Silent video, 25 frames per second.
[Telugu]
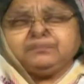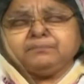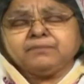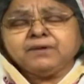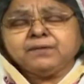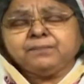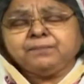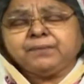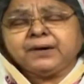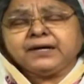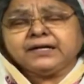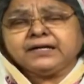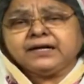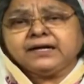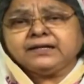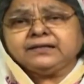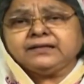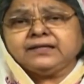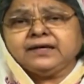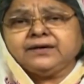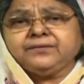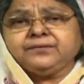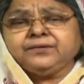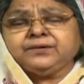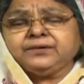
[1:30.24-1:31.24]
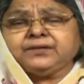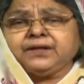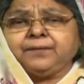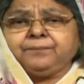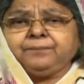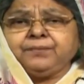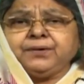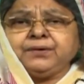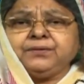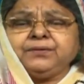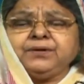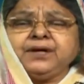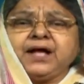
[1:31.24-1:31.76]
మీ పట్ల దేవుడు
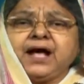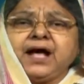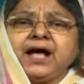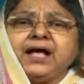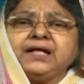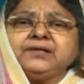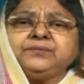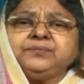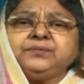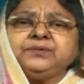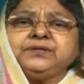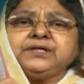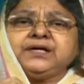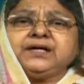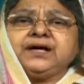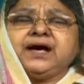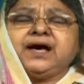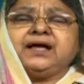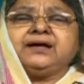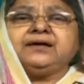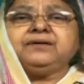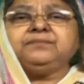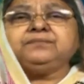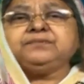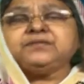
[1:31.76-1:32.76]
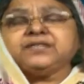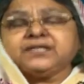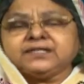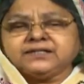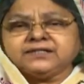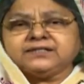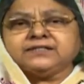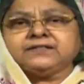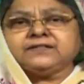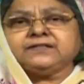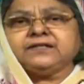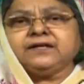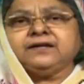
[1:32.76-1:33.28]
తప్పకుండా అద్భుత కార్యం
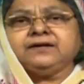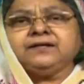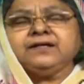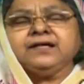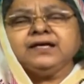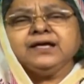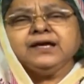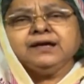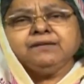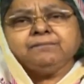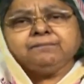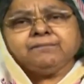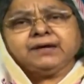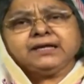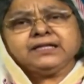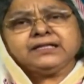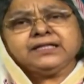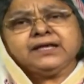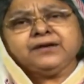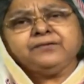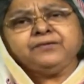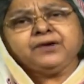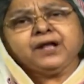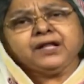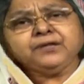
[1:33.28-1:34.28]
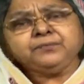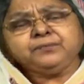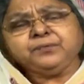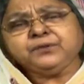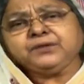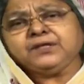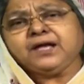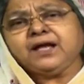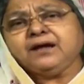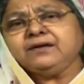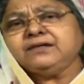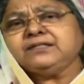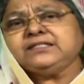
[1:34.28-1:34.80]
జరిగిస్తాడు మన దేవుడు
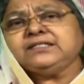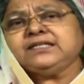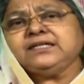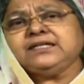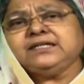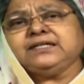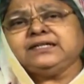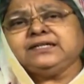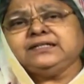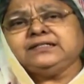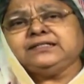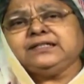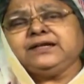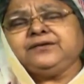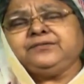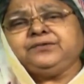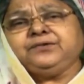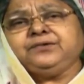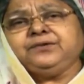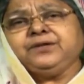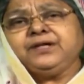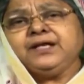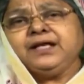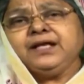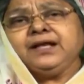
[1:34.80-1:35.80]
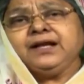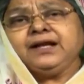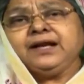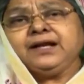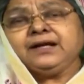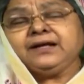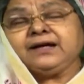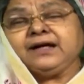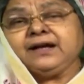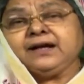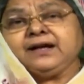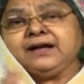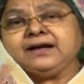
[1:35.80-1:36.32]
అద్భుతాలు చేయగల దేవుడు
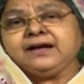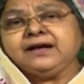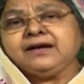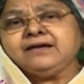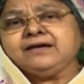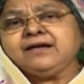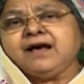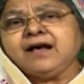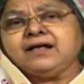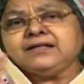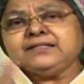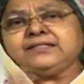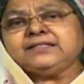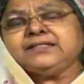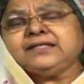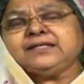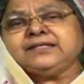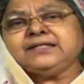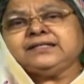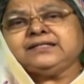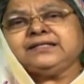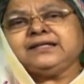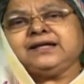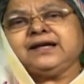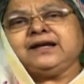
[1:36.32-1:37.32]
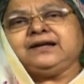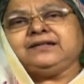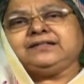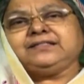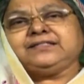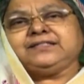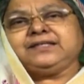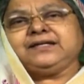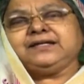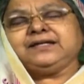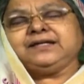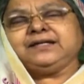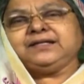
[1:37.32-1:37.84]
లెక్కలేనన్ని ఆశ్చర్యక్రియలు
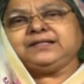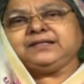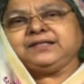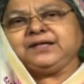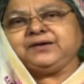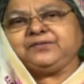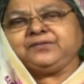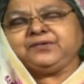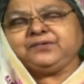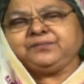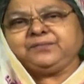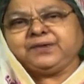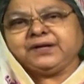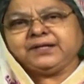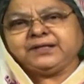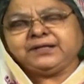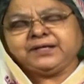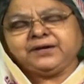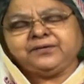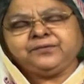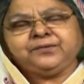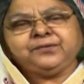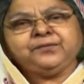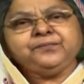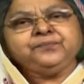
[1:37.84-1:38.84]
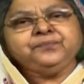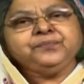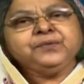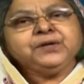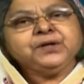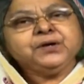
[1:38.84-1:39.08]
చేయగల దేవుడు మన దేవుడు